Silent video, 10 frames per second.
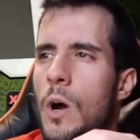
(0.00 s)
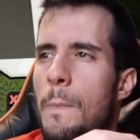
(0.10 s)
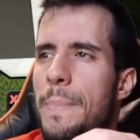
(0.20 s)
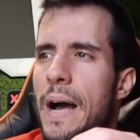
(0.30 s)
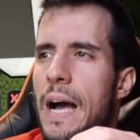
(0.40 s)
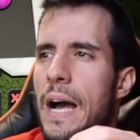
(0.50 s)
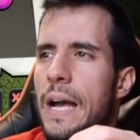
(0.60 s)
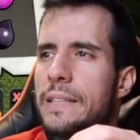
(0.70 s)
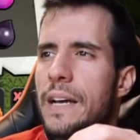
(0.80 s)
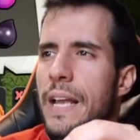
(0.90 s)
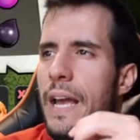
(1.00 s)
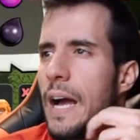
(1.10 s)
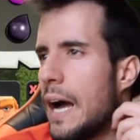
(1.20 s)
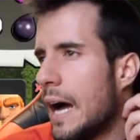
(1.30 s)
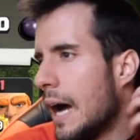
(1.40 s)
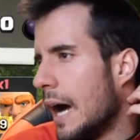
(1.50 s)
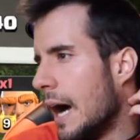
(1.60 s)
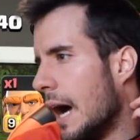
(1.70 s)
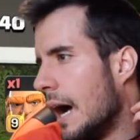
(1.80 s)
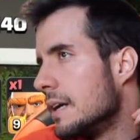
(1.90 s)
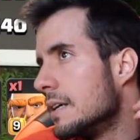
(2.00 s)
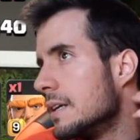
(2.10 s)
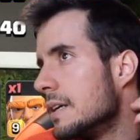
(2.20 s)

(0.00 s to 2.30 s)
copas, estaría...